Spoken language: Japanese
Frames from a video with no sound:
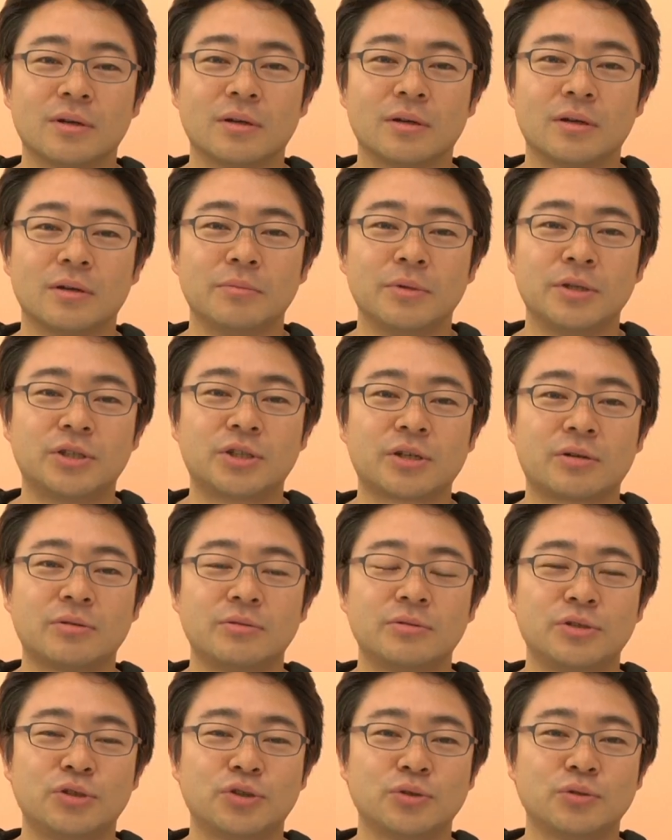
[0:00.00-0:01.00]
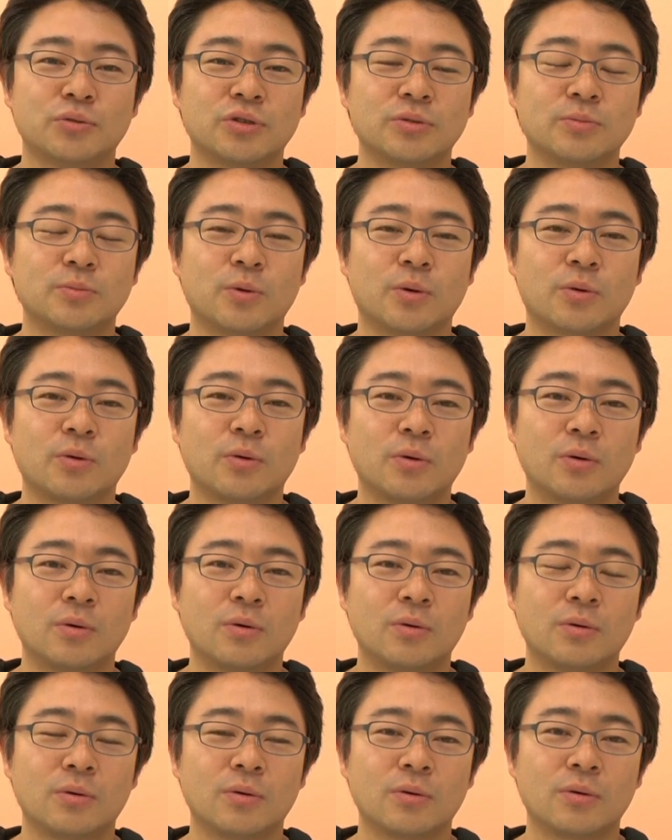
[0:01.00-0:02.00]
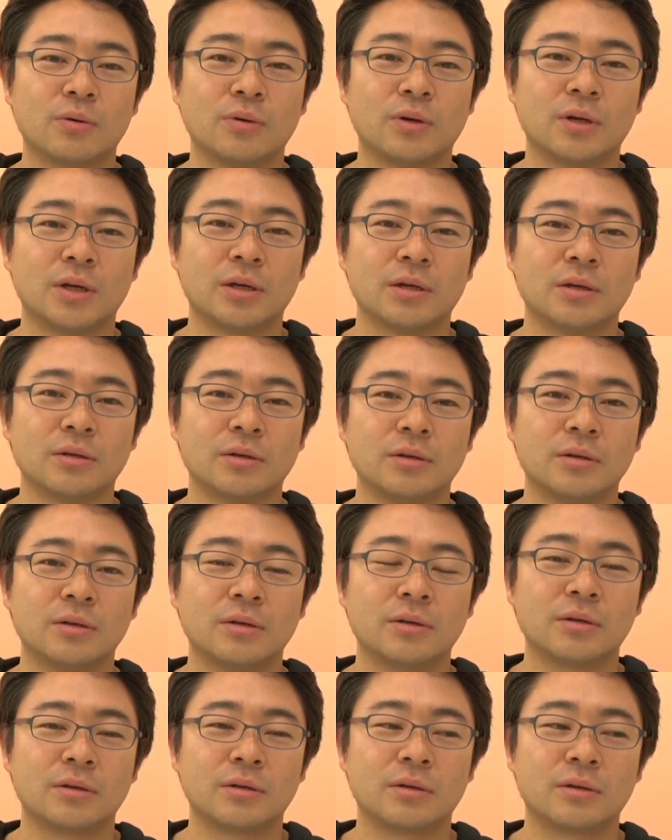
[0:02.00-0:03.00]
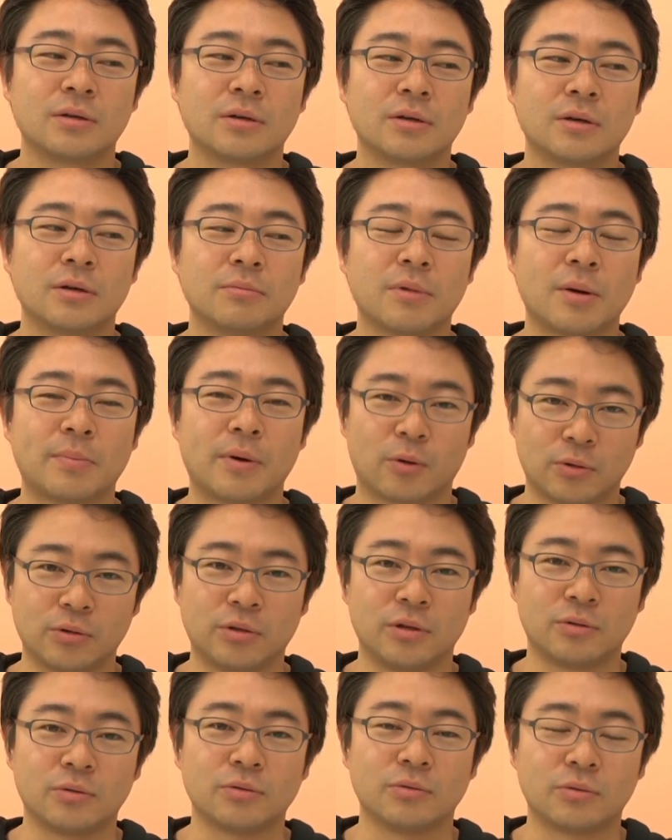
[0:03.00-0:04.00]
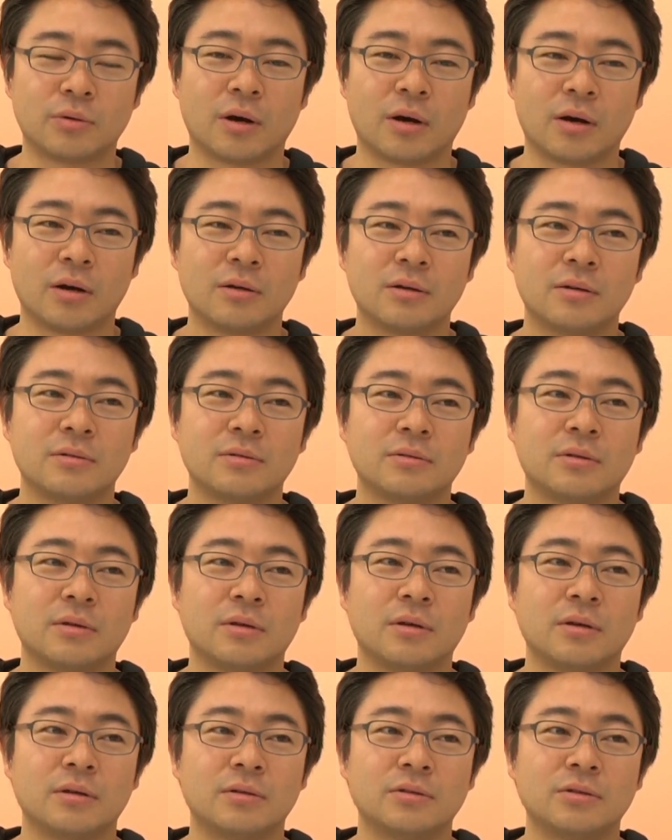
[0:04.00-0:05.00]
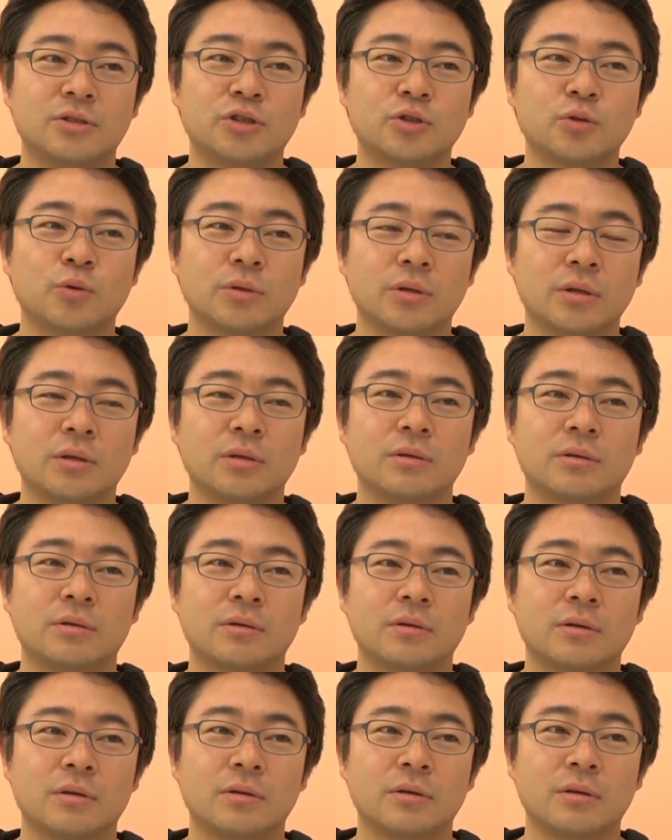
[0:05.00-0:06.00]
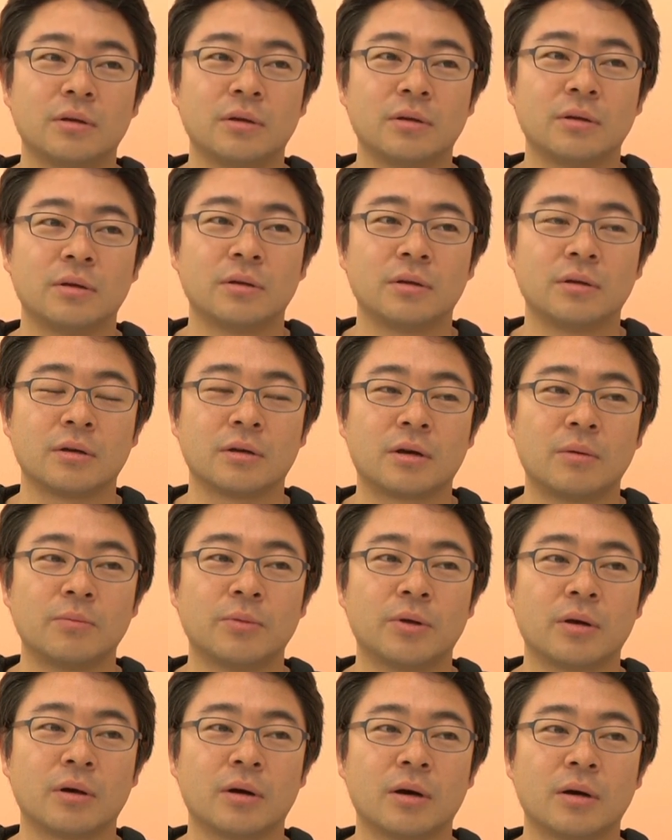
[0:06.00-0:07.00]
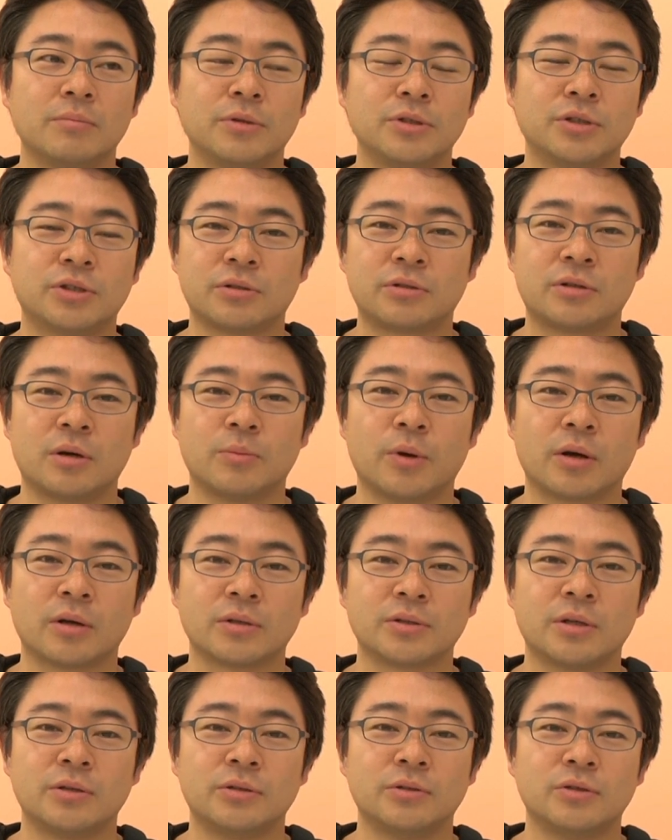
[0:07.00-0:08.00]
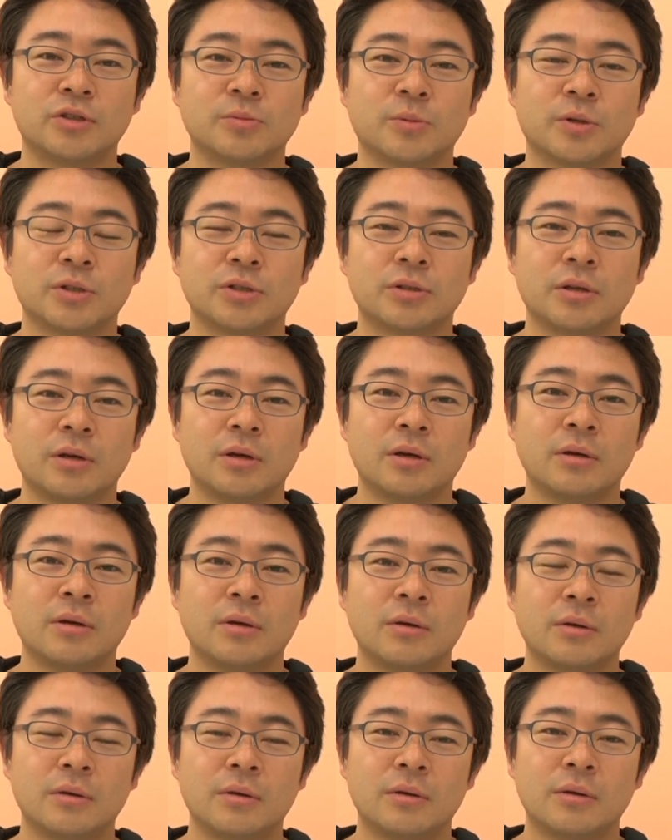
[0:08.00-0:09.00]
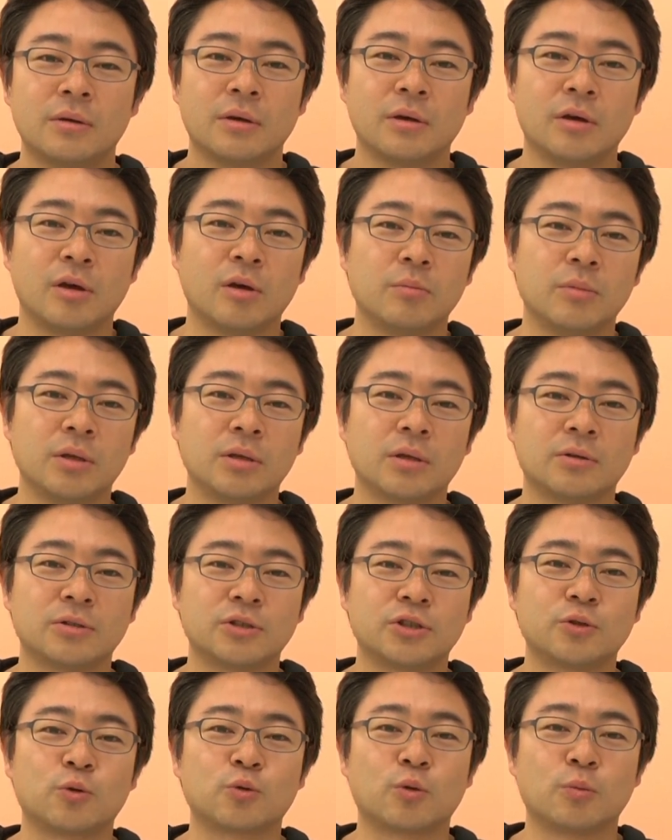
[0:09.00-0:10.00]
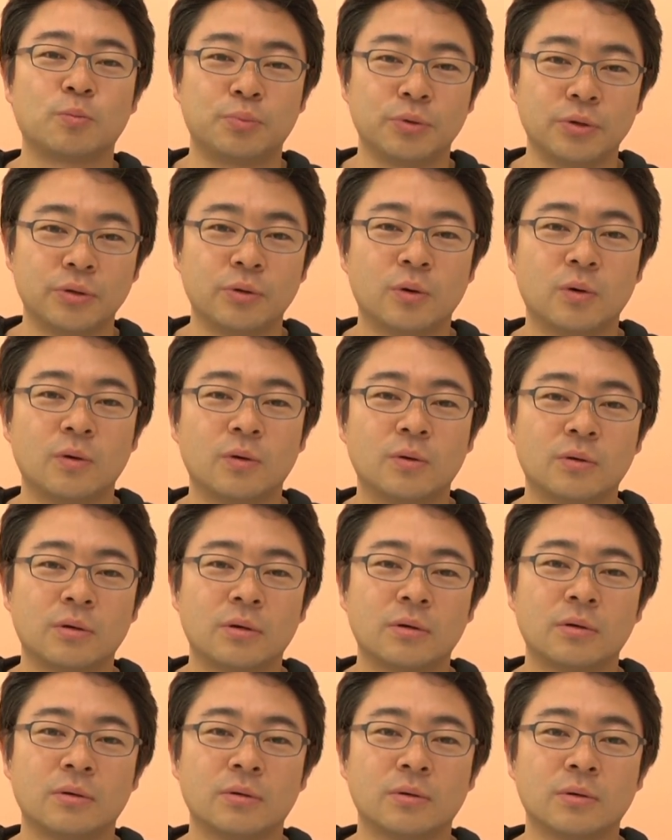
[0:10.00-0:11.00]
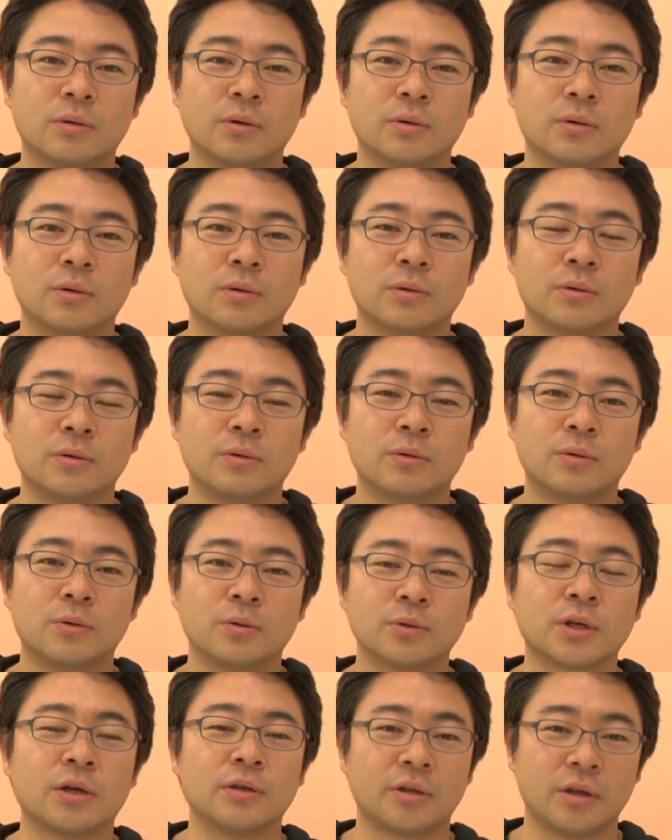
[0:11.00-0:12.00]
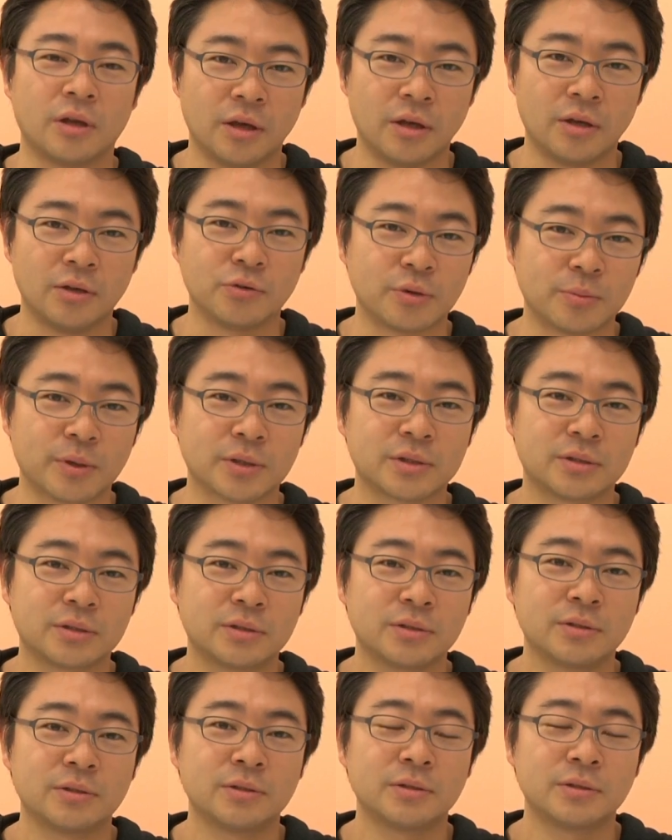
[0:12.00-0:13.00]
えー、密着24時ものの、えー、まあ、パロディというかでジオに、えカメラが密着カメラが潜入しまして、えみんなの仕事っぷりをを抑えていきます